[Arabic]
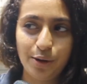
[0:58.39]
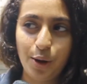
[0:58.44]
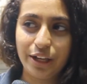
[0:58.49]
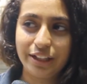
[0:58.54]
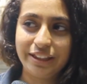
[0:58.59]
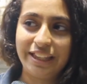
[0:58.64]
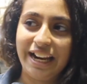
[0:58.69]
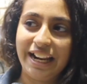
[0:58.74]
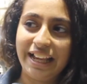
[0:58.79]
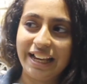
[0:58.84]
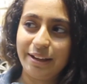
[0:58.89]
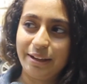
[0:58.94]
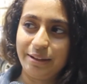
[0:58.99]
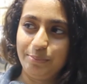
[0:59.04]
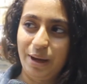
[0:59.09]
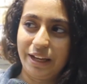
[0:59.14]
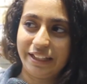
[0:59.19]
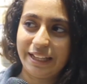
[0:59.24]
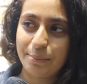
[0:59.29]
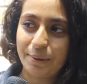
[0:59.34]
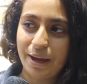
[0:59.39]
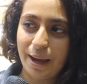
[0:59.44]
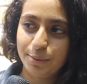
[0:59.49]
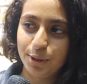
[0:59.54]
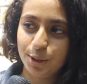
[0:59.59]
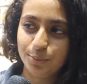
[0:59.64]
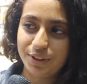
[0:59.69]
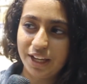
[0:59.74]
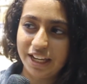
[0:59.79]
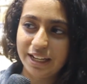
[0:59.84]
ثلاث بعدها بكام
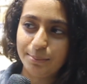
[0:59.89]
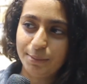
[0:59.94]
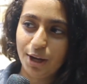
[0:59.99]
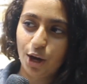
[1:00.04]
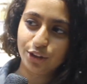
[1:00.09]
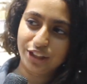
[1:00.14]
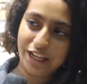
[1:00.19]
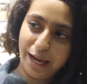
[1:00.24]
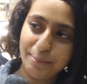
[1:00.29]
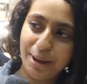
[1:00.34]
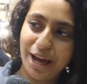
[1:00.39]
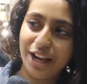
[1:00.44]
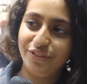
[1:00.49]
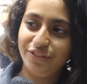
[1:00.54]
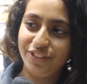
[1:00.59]
يوم تاني بناخد كام 1000